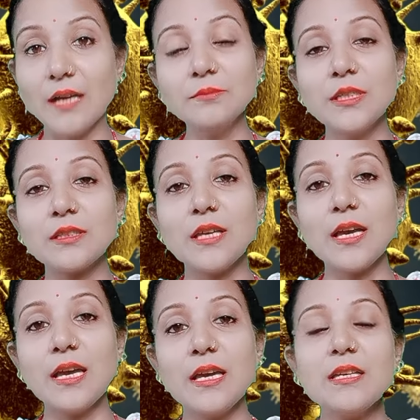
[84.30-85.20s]
काम करता
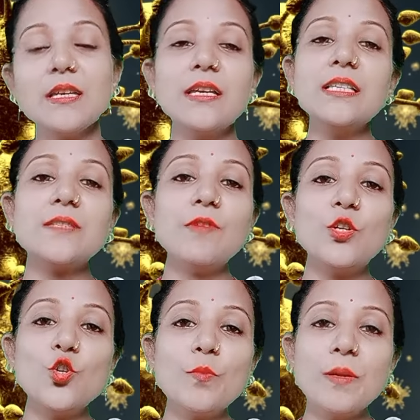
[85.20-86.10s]
है इस
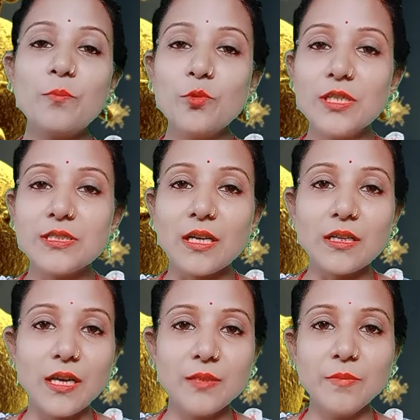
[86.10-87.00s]
वीडियो में पूरी
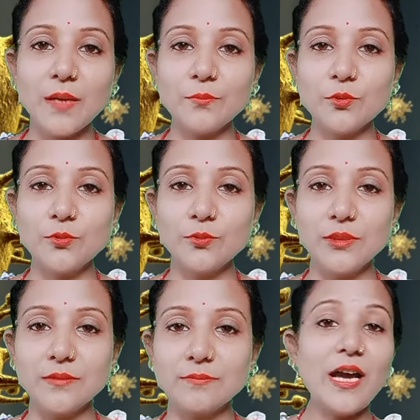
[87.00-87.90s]
जानकारी मैं आपको
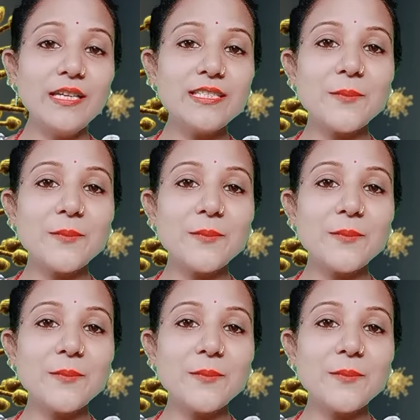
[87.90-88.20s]
दूंगी आइए